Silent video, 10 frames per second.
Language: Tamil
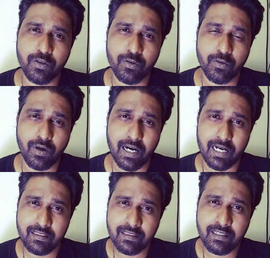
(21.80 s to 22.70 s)
ஸோ
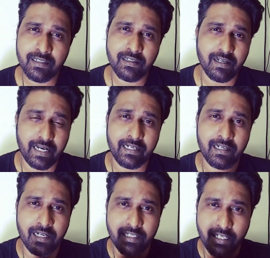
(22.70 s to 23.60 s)
அந்த
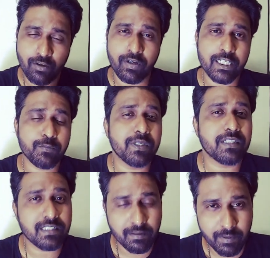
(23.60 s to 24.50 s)
ரைடில் நான் என்னோட
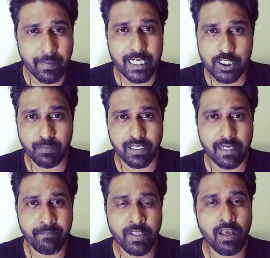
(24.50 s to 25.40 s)
எக்ஸ்பென்சஸ் எப்படி மேனேஜ்
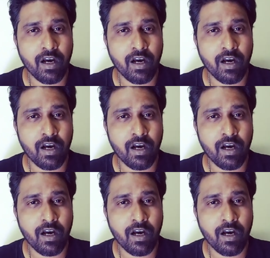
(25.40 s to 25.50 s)
பண்ணேன்